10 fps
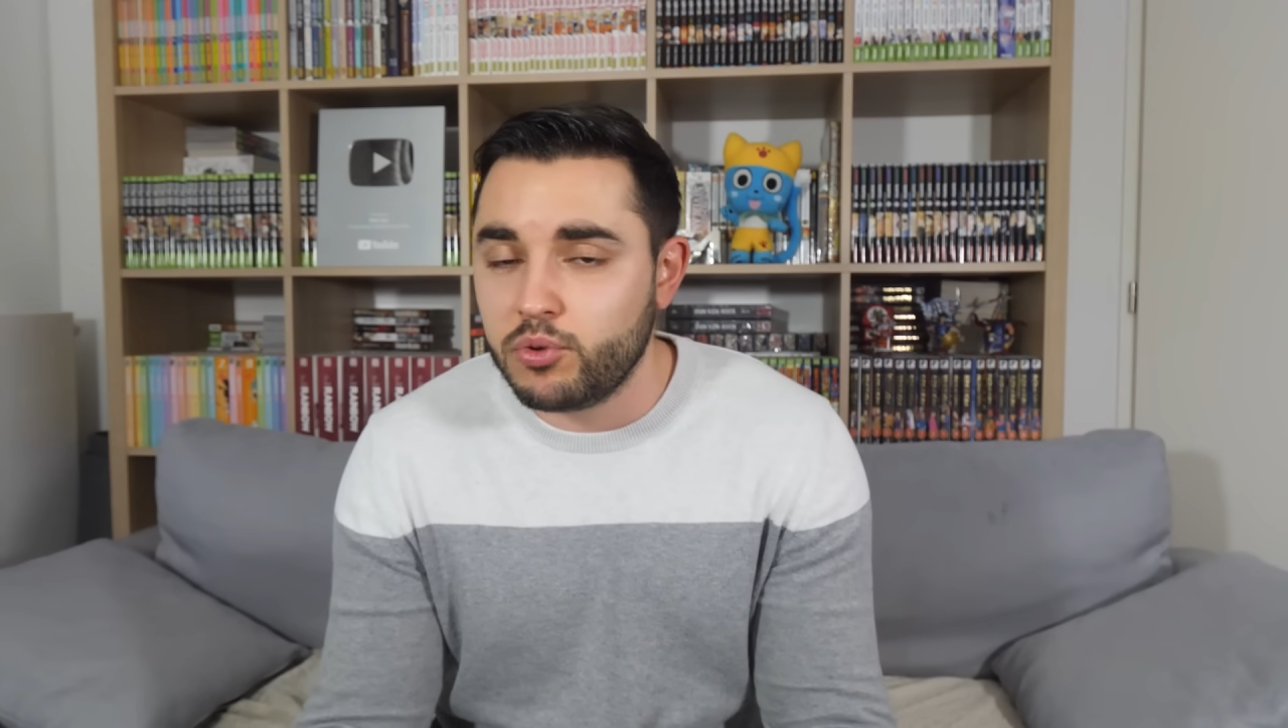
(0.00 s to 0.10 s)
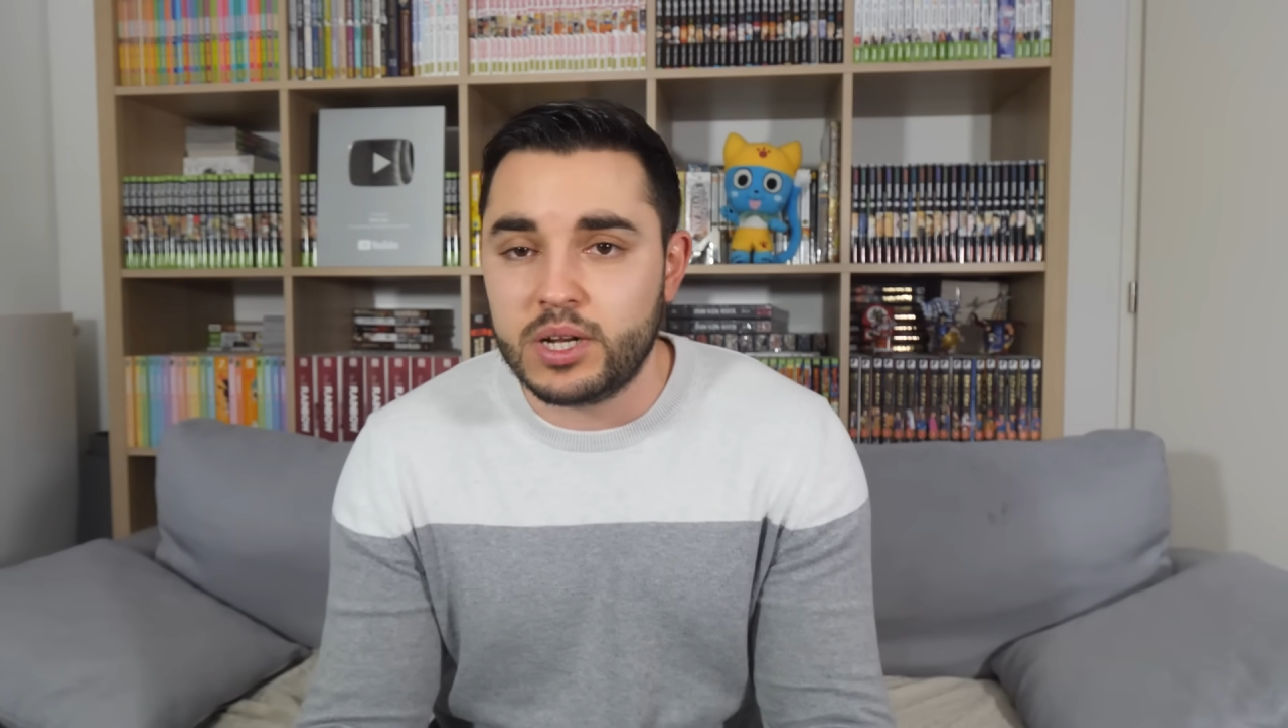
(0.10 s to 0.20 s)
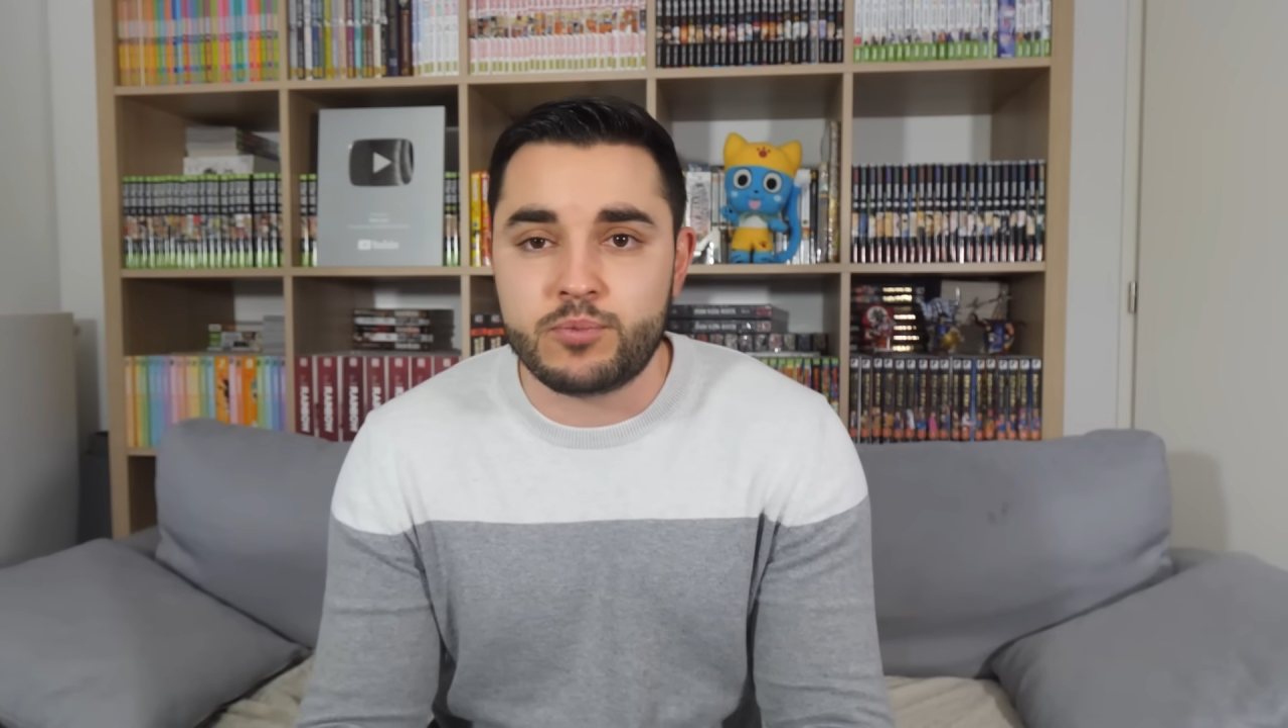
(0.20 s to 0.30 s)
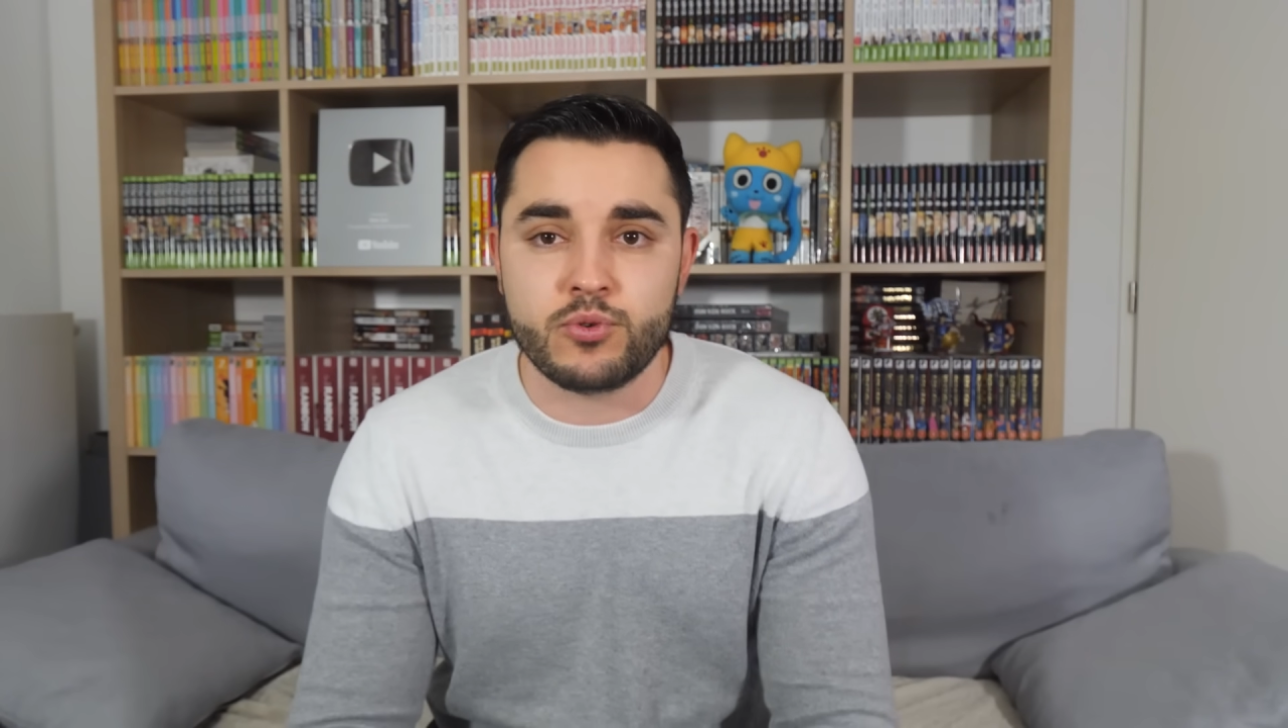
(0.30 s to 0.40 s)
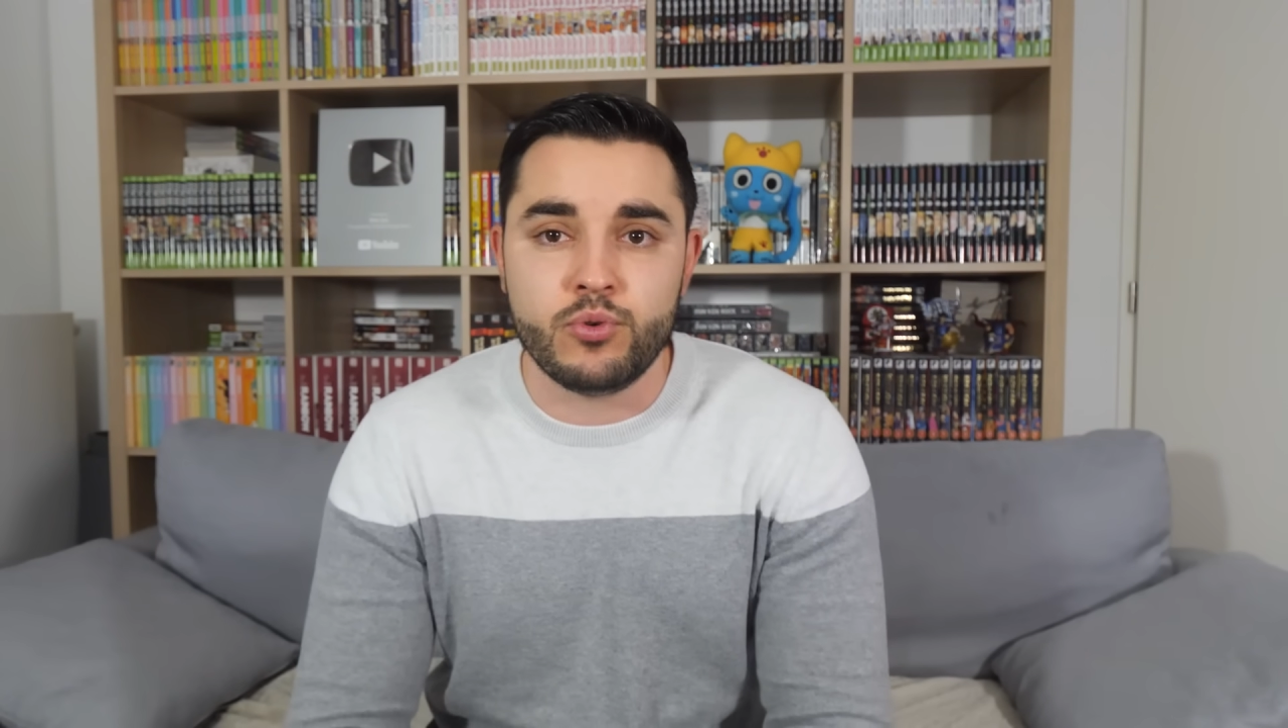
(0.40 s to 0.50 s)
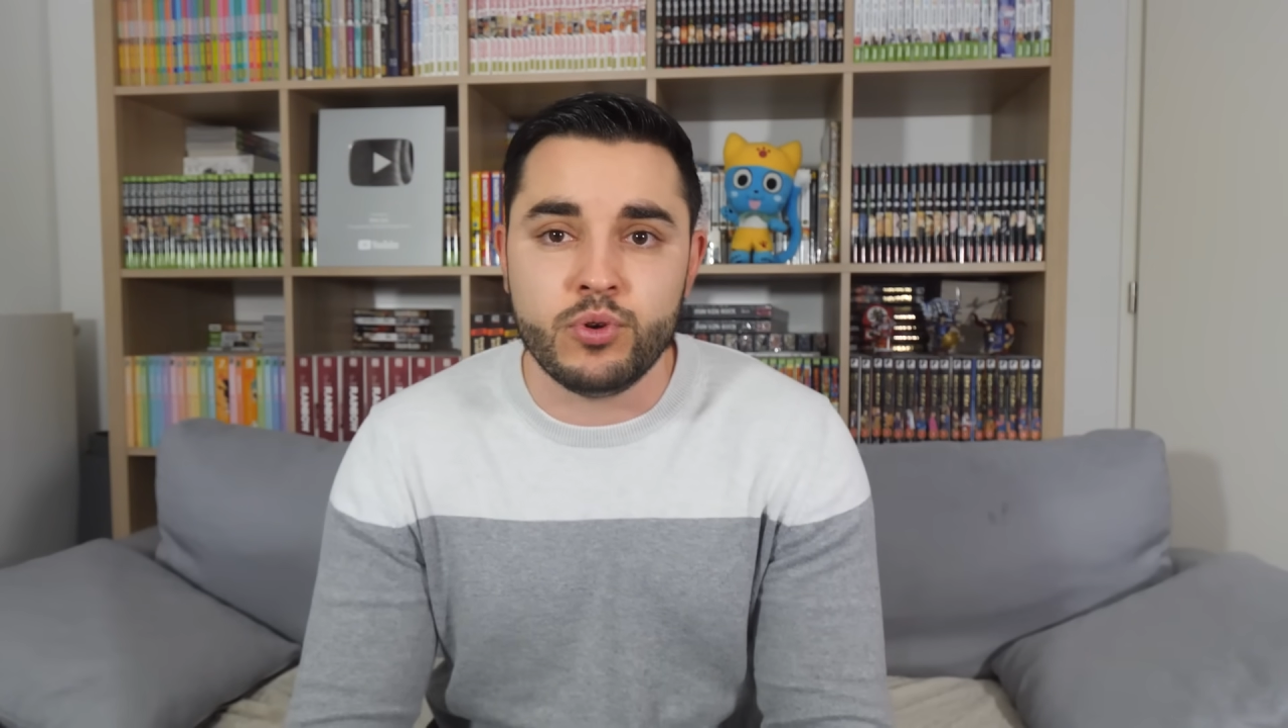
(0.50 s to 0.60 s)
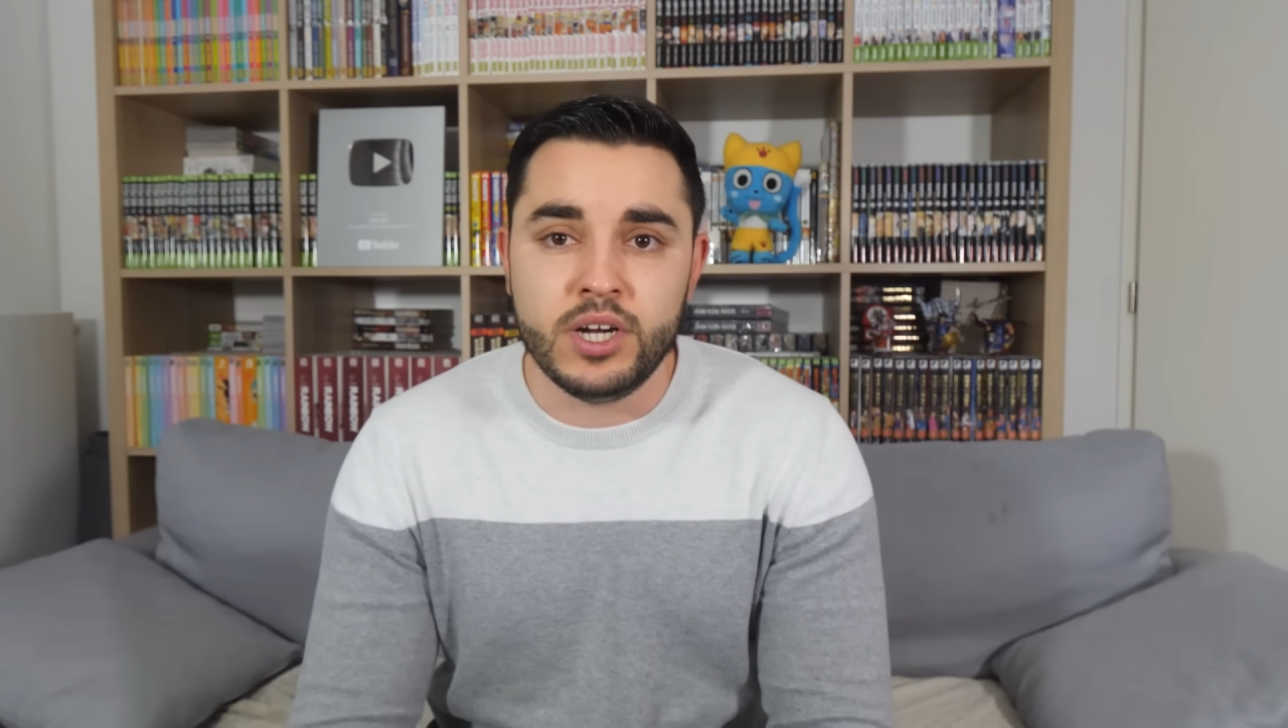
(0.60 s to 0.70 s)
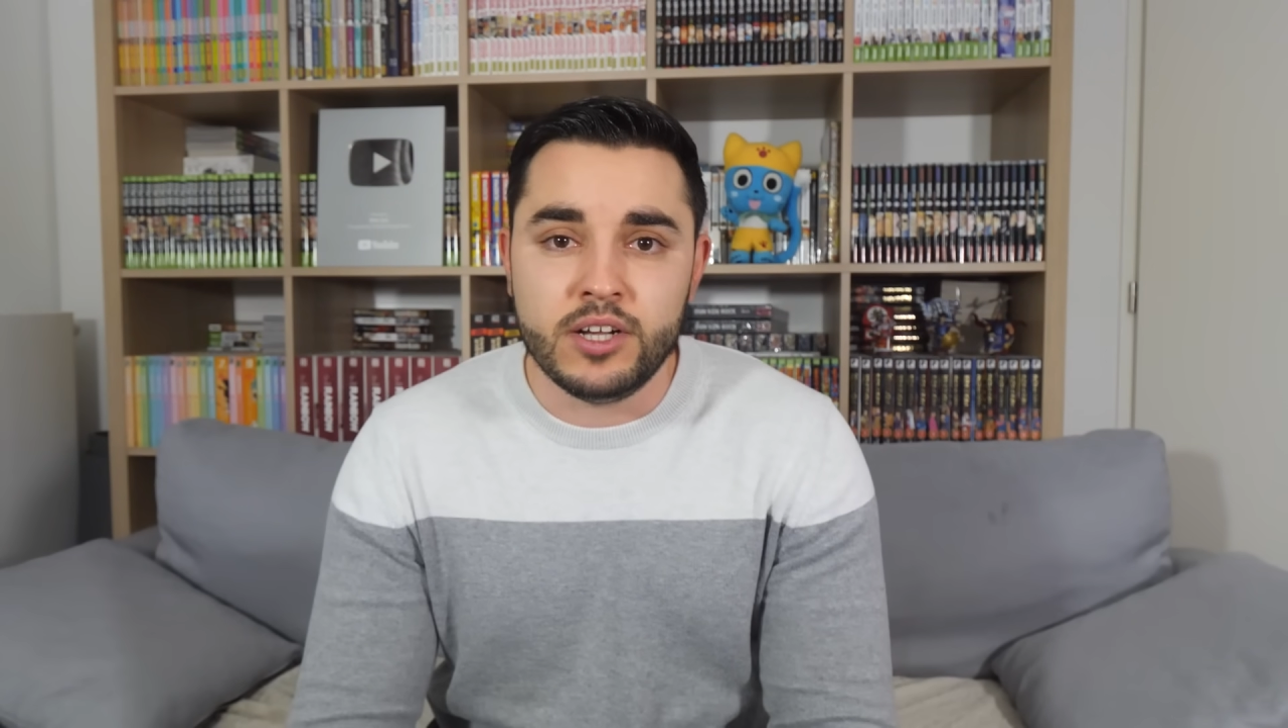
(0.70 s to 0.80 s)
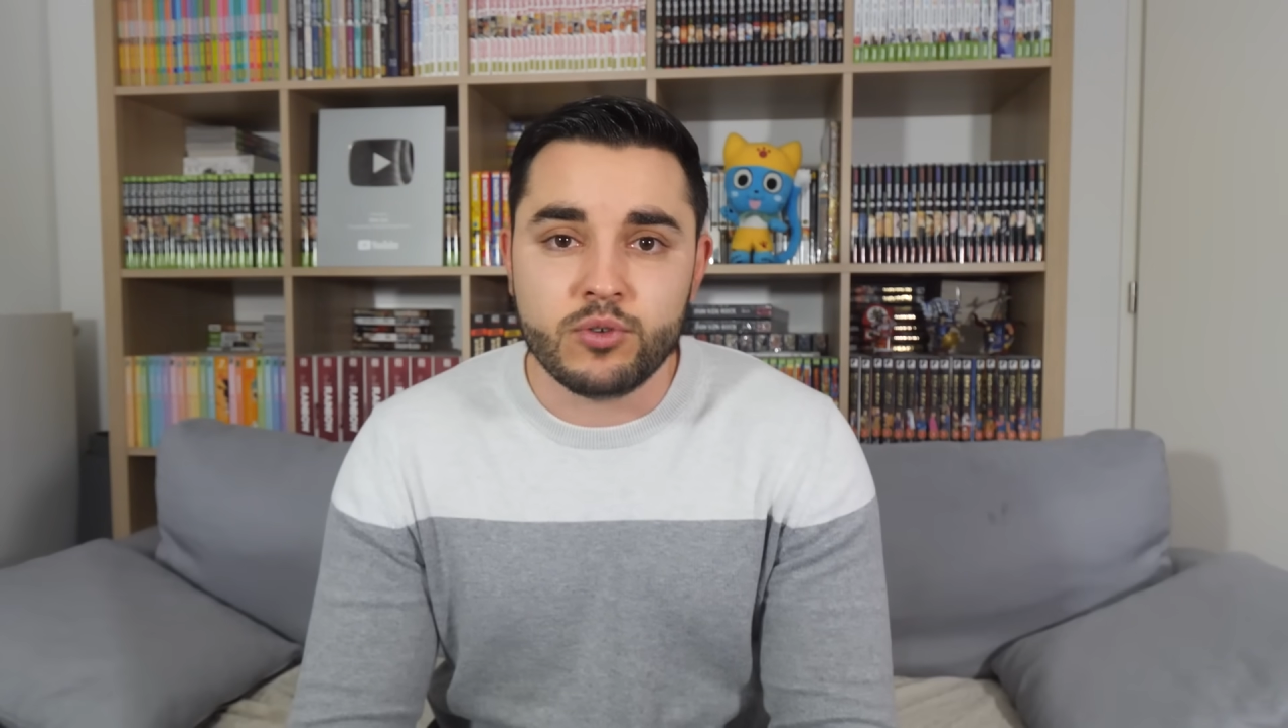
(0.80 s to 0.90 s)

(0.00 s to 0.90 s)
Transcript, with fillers: dans l'absolu.